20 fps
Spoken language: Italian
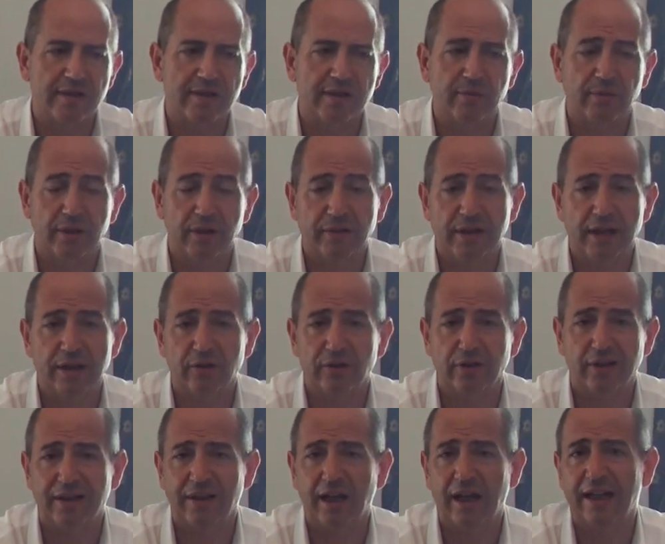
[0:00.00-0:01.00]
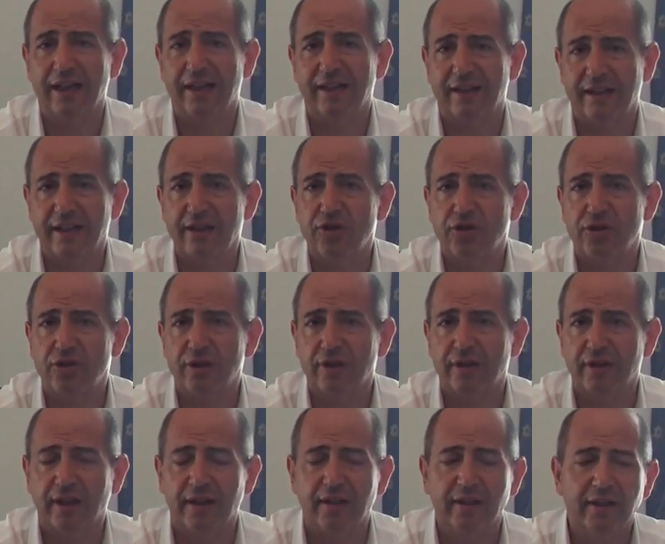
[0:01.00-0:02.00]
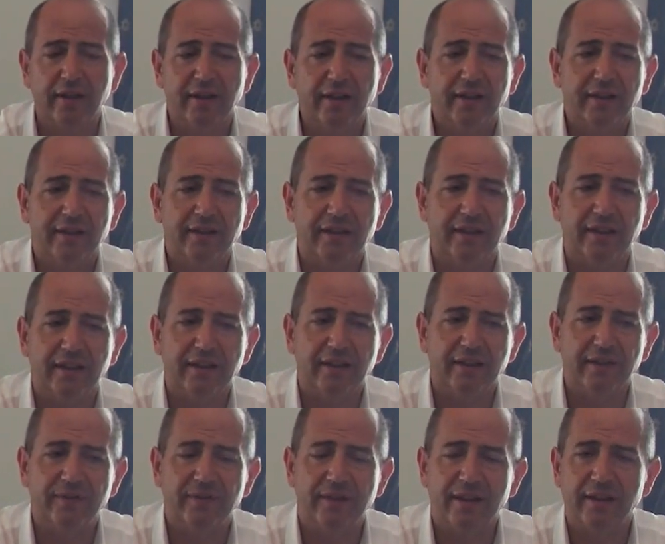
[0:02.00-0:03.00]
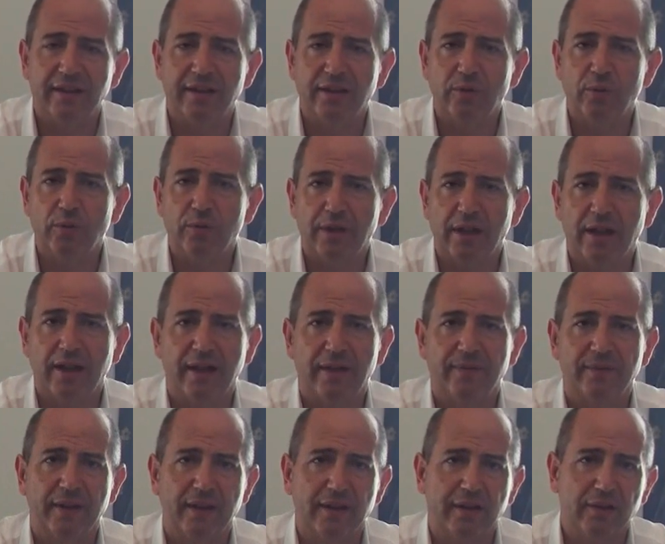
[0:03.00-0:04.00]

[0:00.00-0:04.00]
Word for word: stiamo lavorando alla crescita di, di, una,